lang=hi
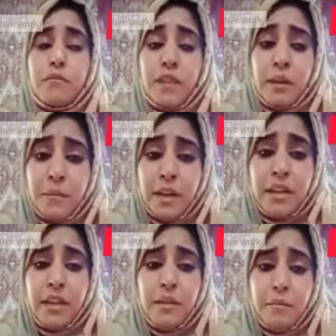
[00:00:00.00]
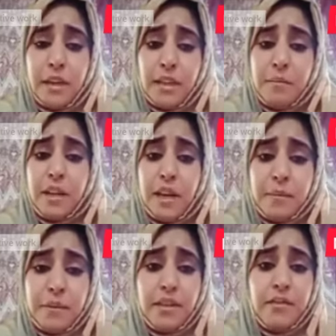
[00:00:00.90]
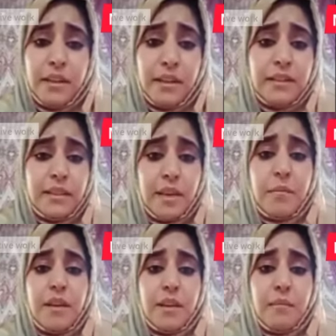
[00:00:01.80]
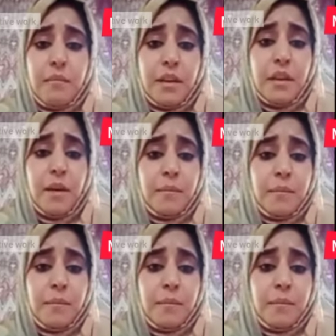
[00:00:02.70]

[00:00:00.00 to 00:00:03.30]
मैं मैंने भी अपनी विलिंग से मैंने मैं अब